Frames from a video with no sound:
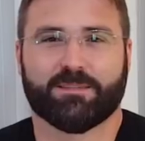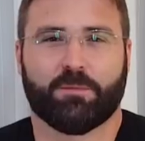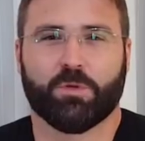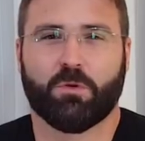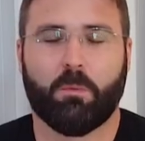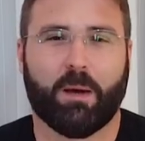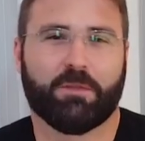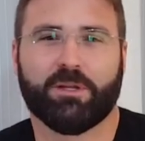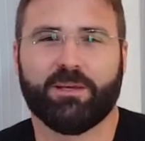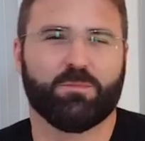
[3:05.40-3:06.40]
ele tá muito
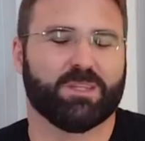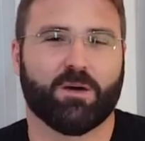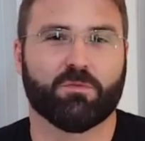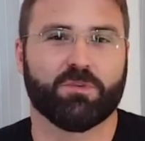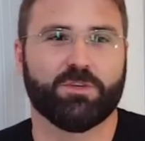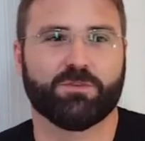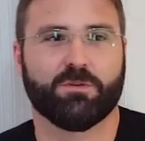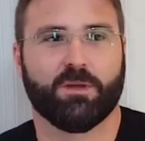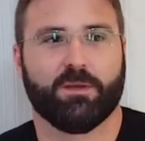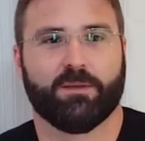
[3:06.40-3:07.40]
ocupado, ele ia me mandar um
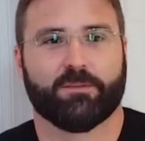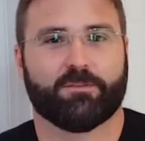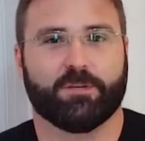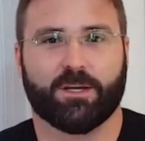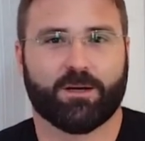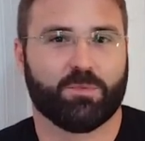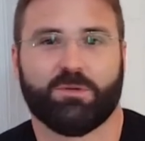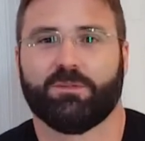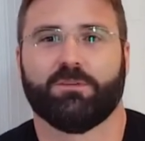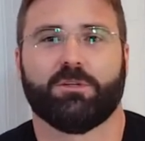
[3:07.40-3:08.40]
vídeo, só que acabou
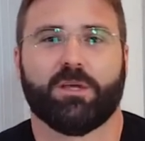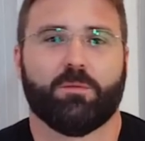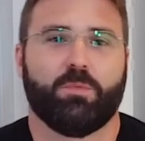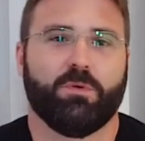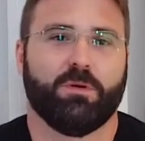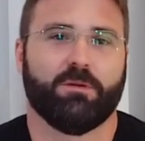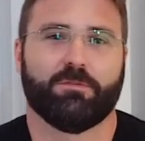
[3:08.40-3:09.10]
não tendo tempo.